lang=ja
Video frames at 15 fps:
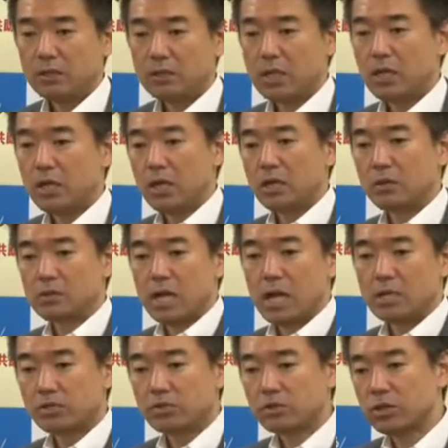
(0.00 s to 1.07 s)
じゃああの
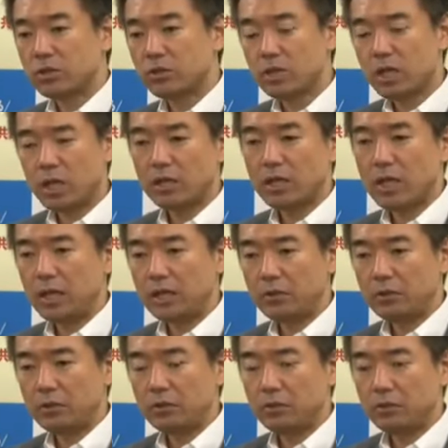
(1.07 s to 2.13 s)
30キロ圏
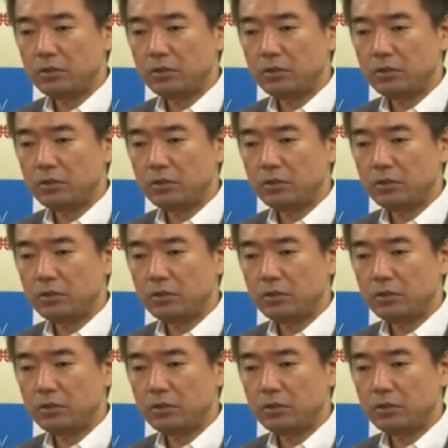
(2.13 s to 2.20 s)
内